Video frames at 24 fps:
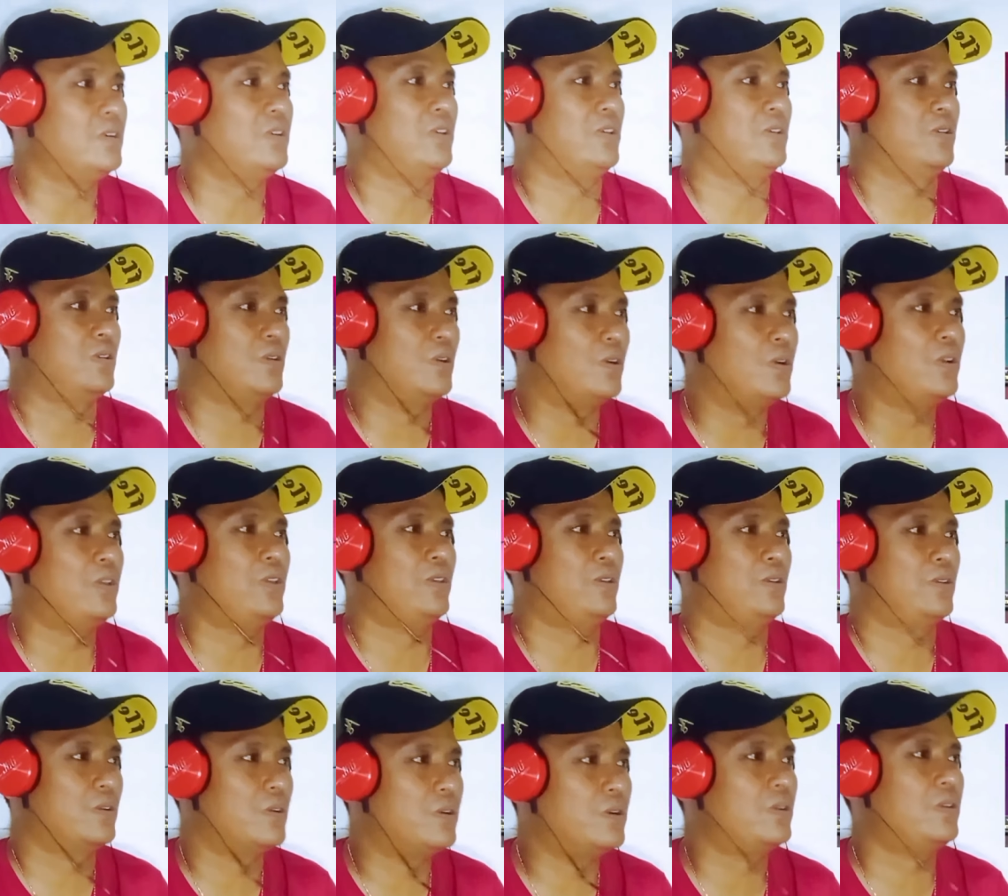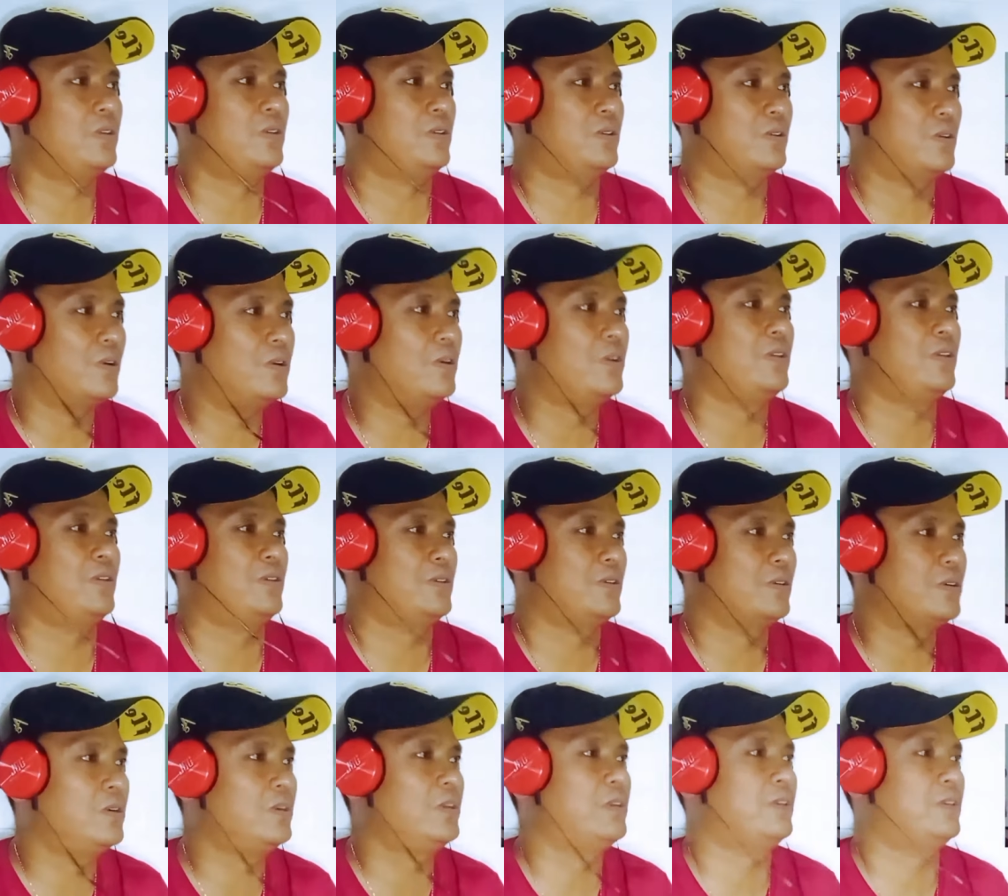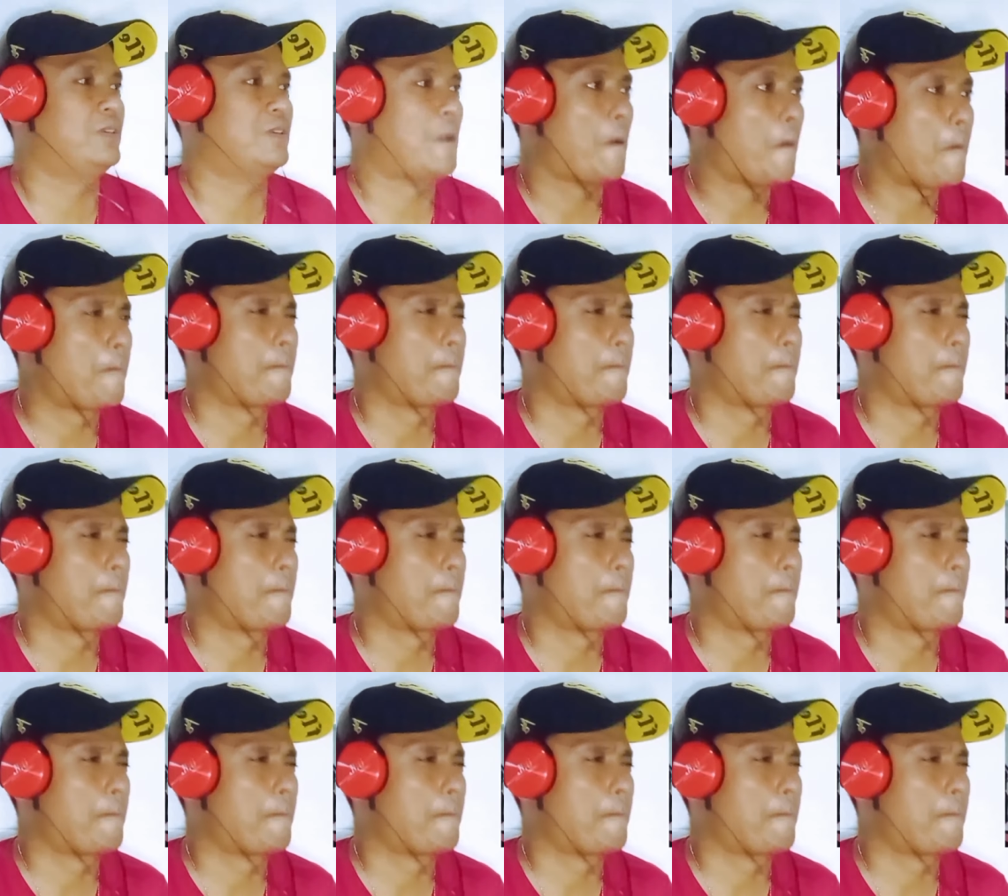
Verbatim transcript: oi, oi, oi, oi, oi.